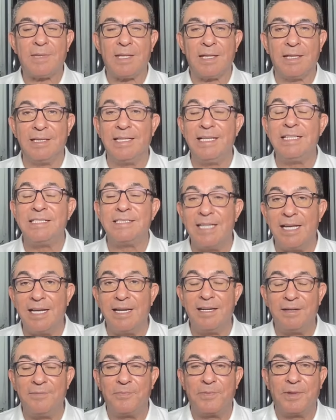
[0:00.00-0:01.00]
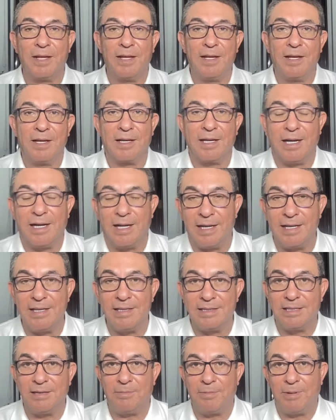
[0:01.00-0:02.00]
Dicen que la
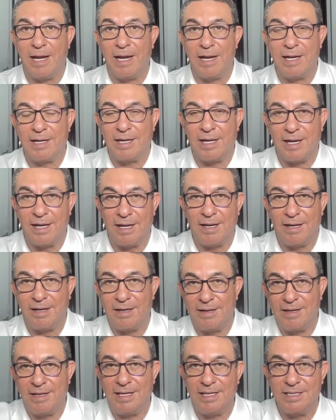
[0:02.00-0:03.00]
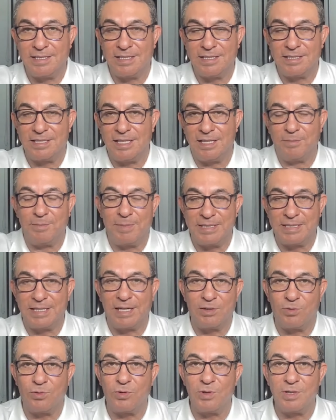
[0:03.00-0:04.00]
gente blanca es así de más
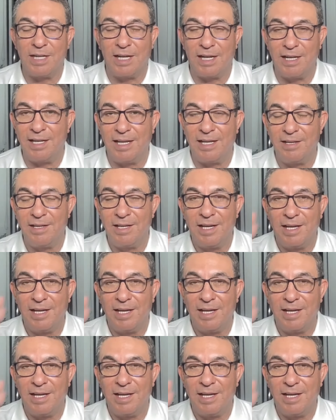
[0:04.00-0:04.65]
alcurnia y